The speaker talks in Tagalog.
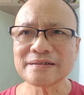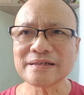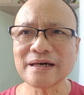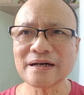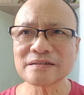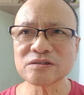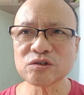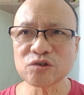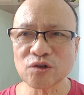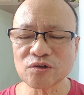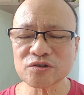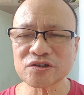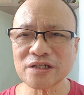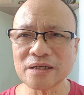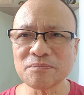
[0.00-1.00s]
na ang
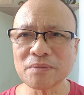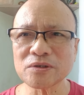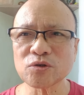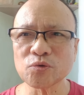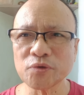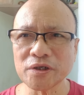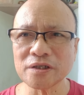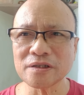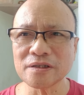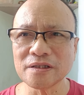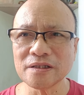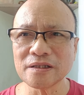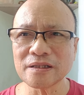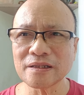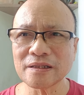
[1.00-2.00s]
Diyos ay matuwid
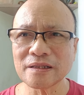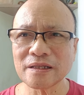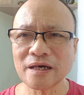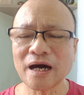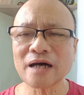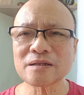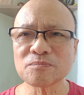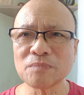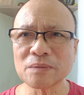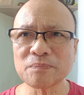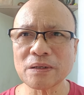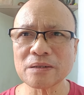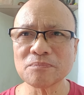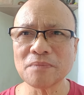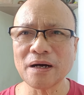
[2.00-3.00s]
at
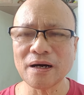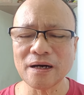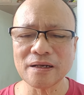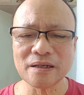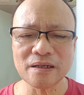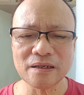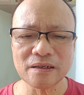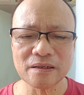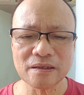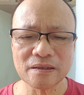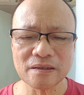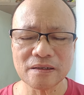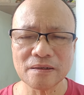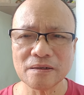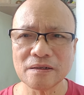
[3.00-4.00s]
mapagmahal.
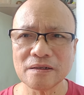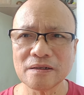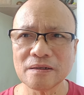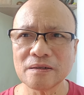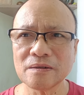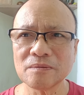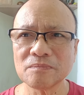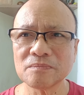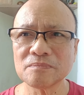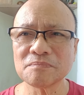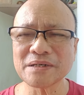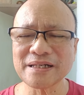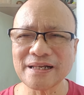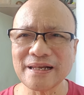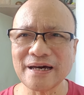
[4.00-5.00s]

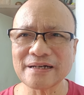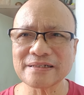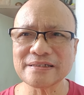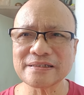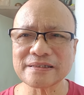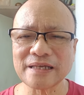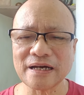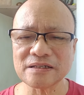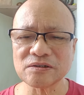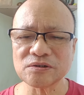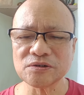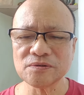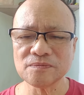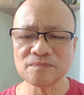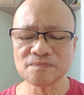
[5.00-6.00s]
Manalangin tayo.